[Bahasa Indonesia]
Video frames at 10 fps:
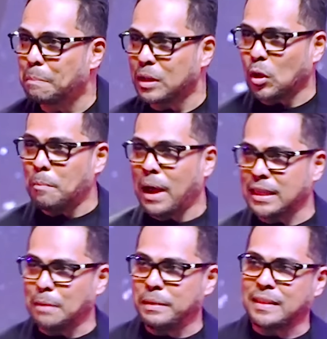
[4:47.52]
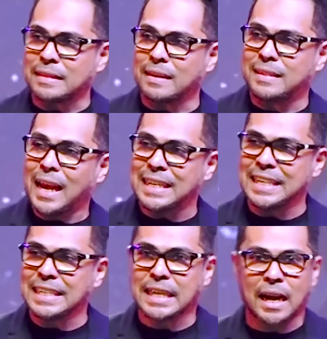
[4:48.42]
Pertobatan bisa
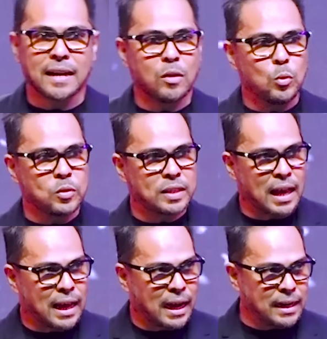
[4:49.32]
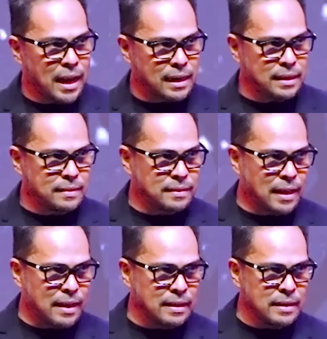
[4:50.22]
terjadi karena usaha dari
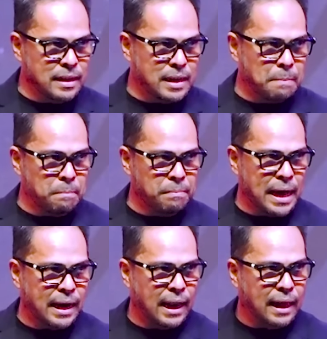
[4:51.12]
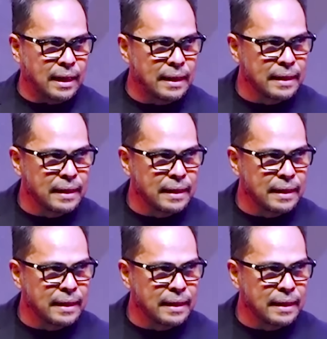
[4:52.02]
sang gembala.